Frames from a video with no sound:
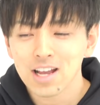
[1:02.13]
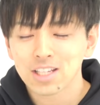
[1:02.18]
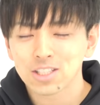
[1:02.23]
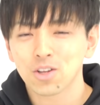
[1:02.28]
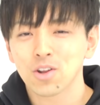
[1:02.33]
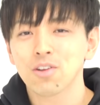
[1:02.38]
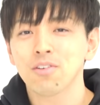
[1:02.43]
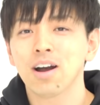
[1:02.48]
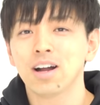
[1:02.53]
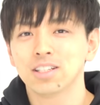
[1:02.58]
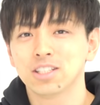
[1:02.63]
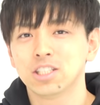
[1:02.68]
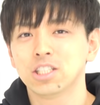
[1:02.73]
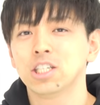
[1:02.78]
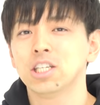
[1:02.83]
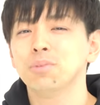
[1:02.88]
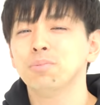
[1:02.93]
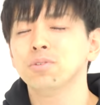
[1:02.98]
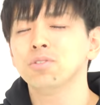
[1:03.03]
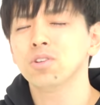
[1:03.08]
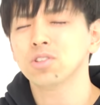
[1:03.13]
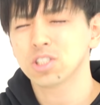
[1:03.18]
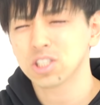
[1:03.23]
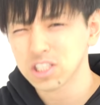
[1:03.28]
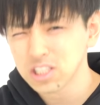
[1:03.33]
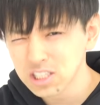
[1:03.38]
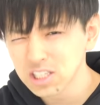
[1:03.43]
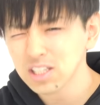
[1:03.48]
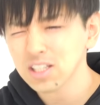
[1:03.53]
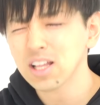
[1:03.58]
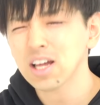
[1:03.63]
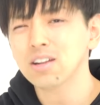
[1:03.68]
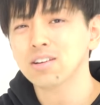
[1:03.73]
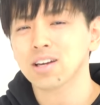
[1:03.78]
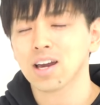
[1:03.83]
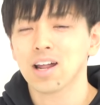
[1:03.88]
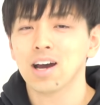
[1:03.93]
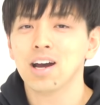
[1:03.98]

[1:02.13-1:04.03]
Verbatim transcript: それは自分の自信になるか